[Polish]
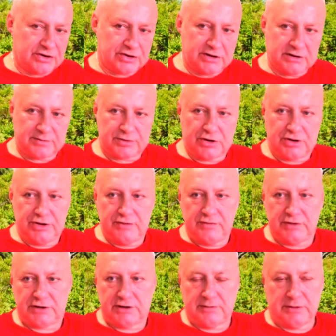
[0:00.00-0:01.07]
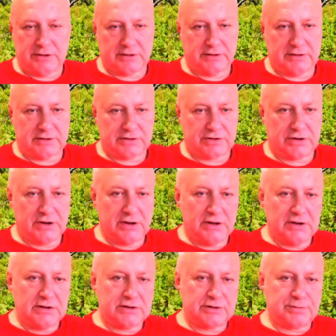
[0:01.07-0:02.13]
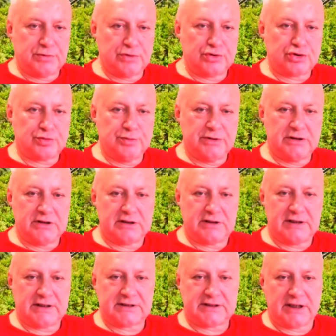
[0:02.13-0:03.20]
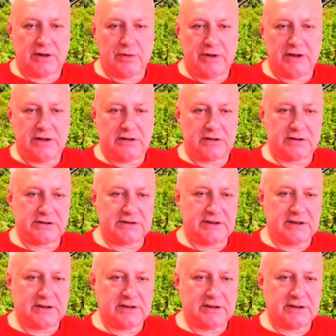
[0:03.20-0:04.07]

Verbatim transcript: przeciwnikom oddać. Spójrzmy na całe rozdanie.